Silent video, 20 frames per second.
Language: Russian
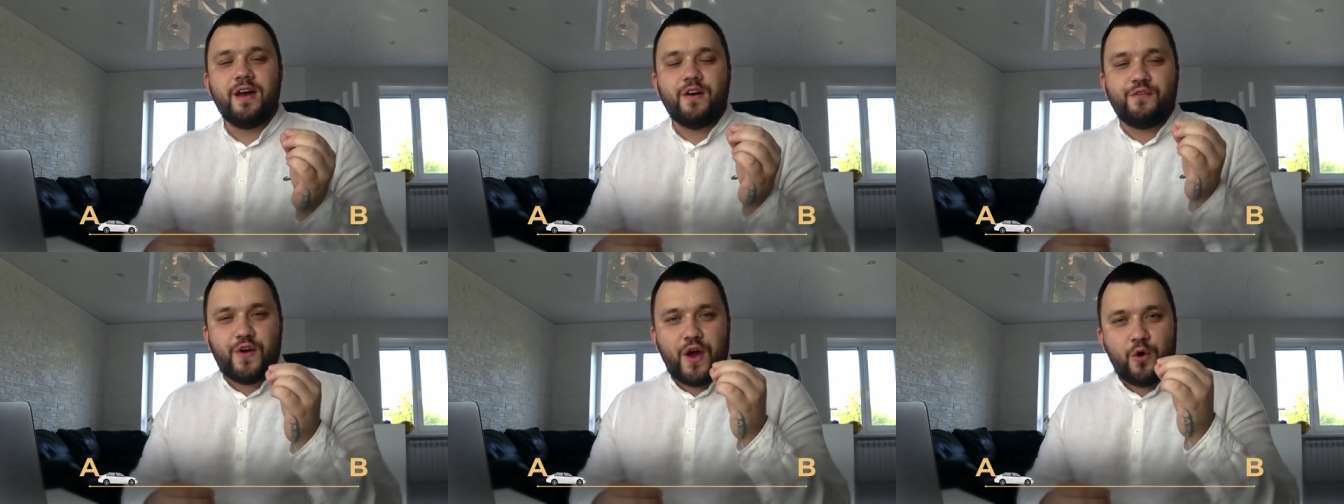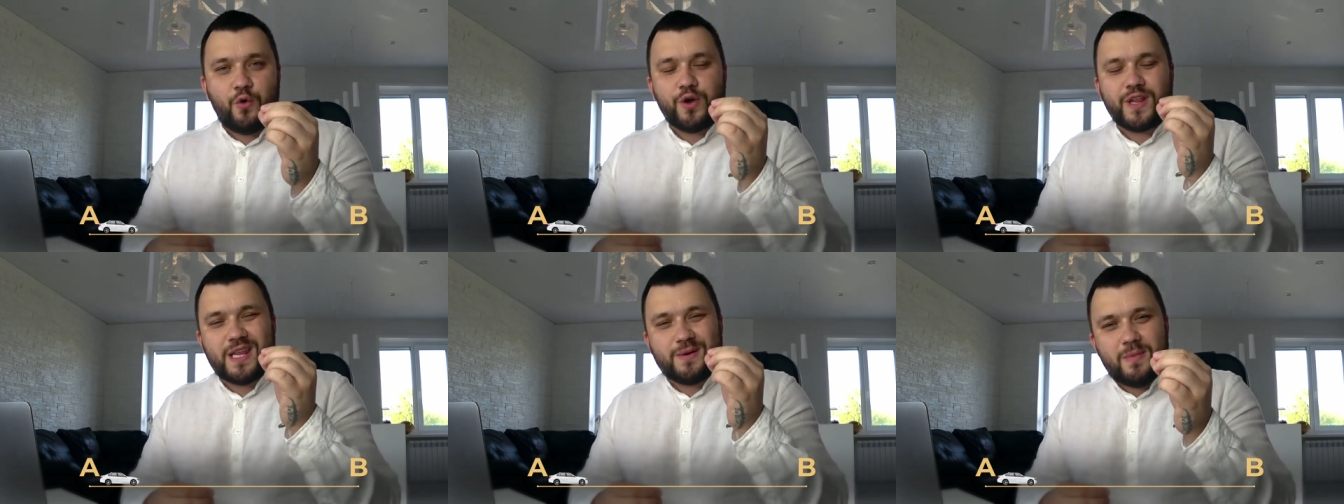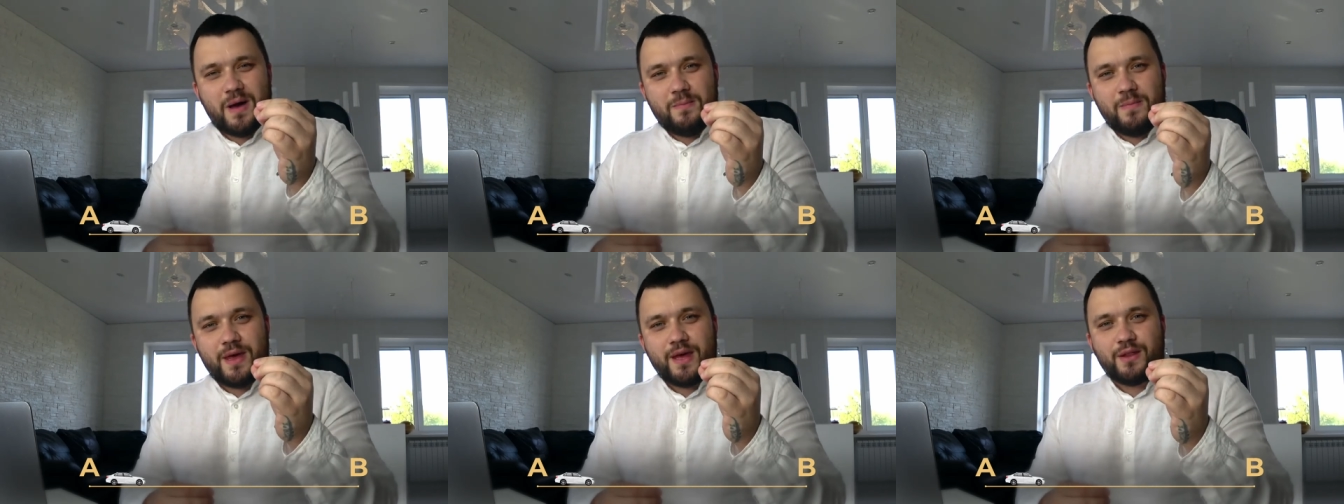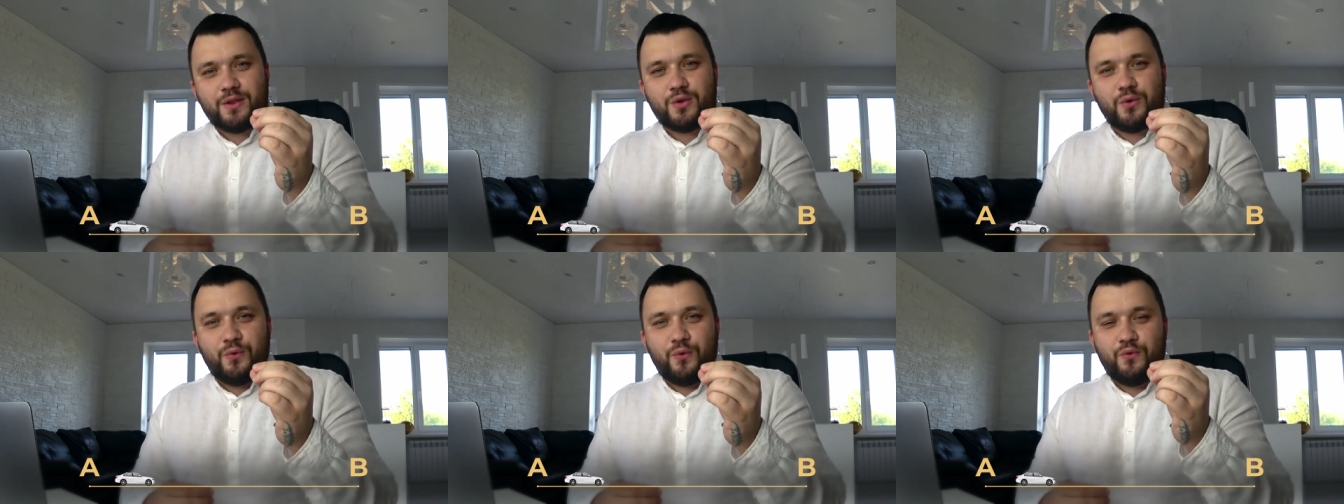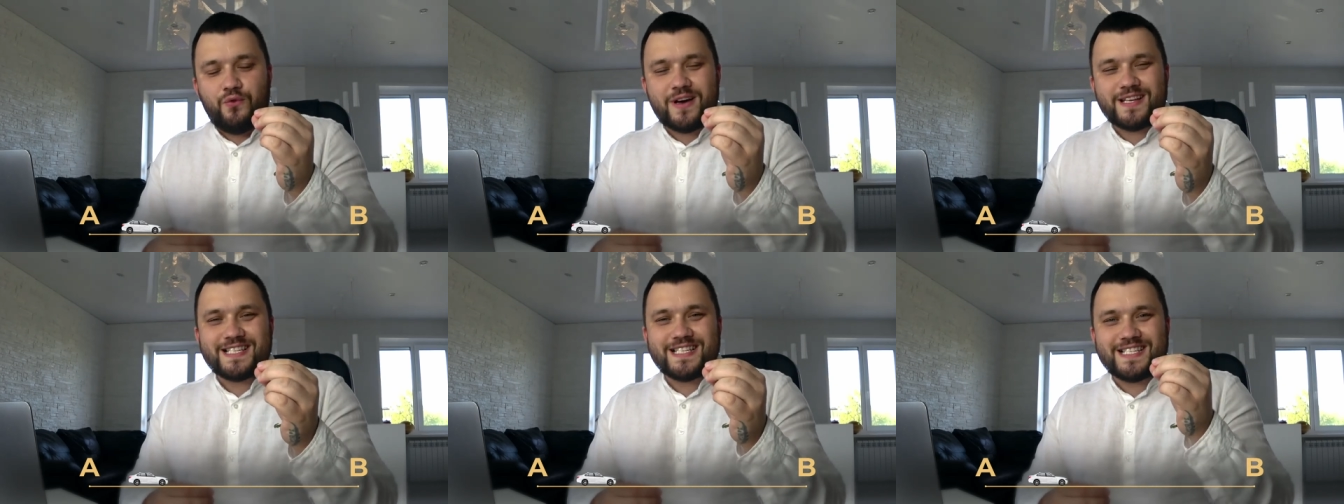В какой-то момент
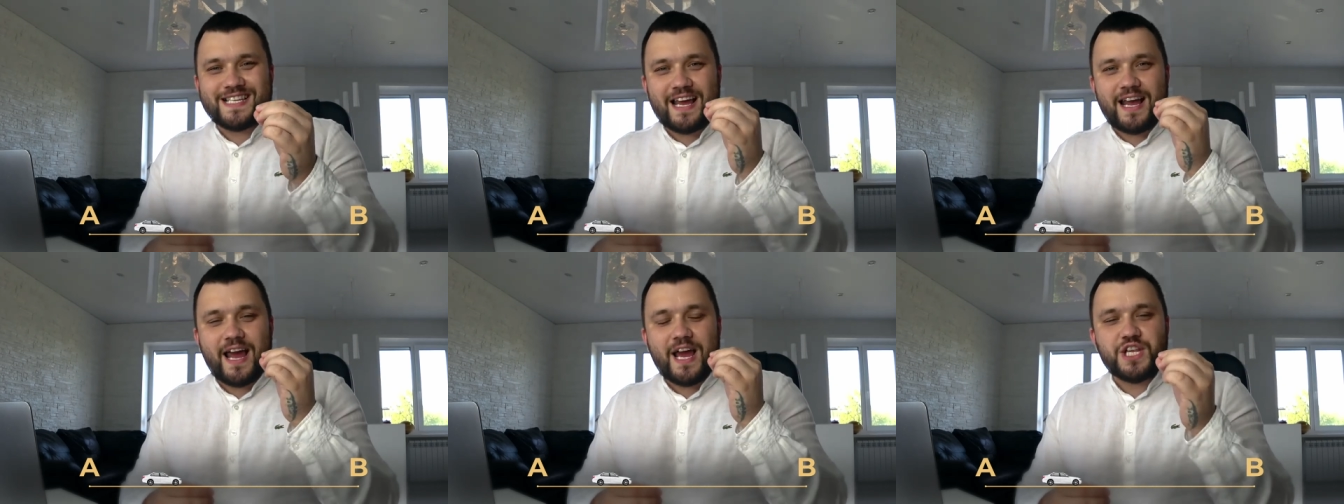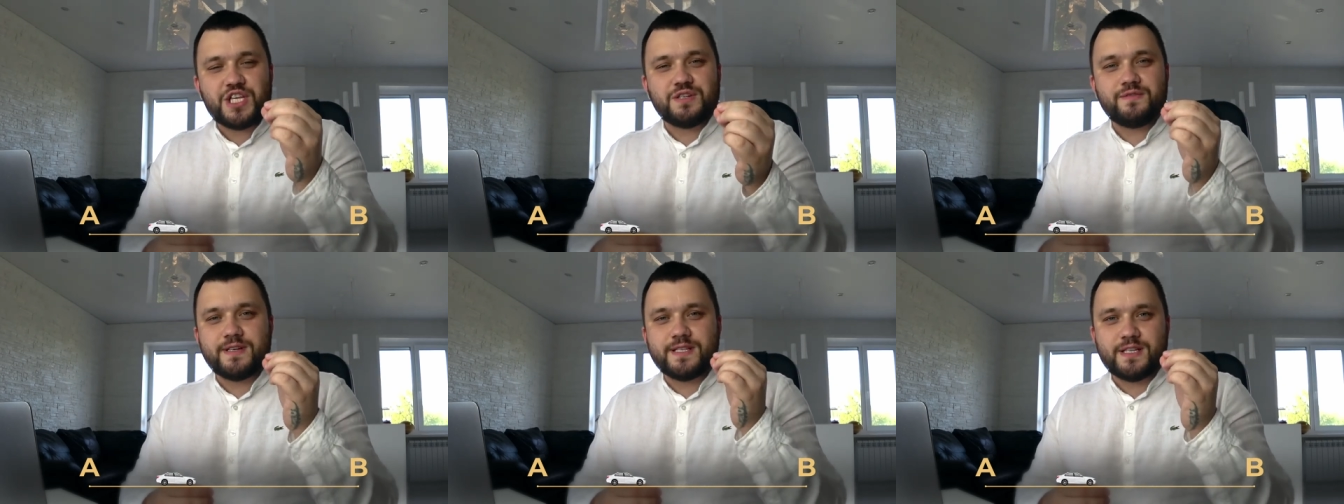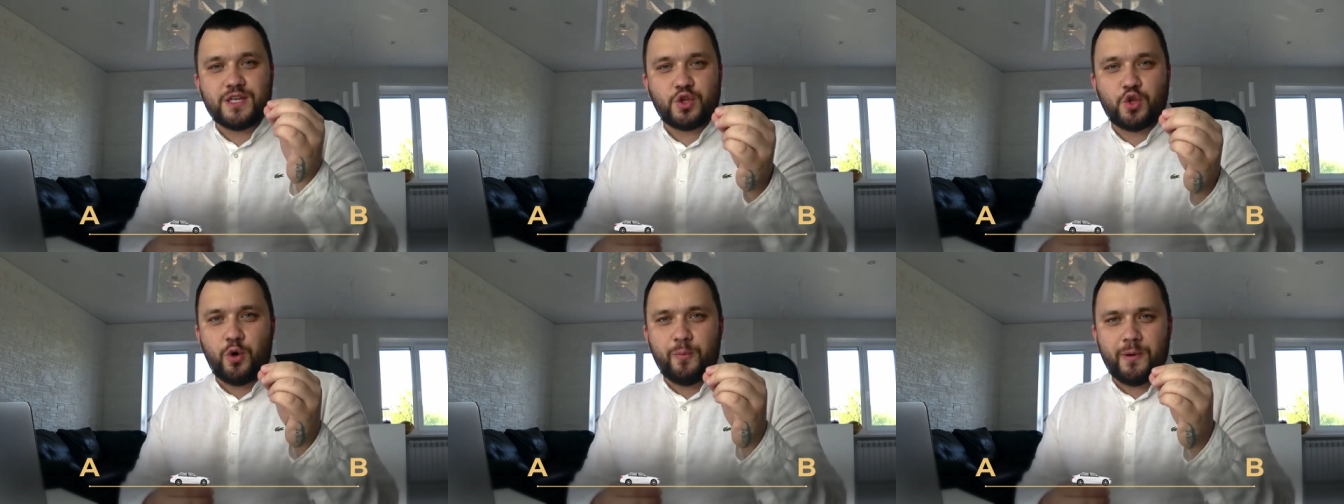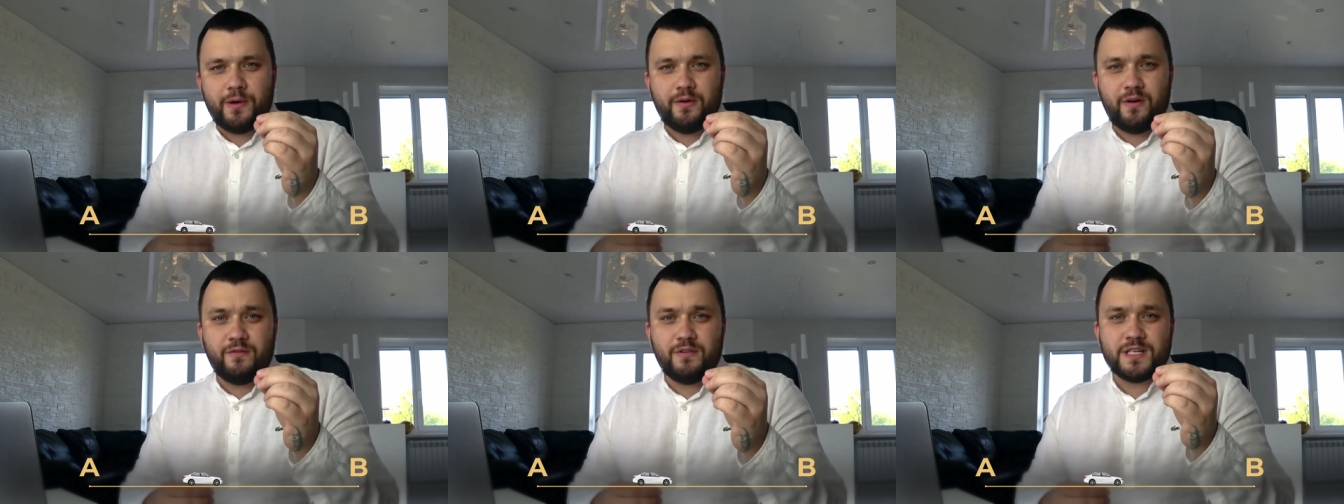у вас заканчивается топливо.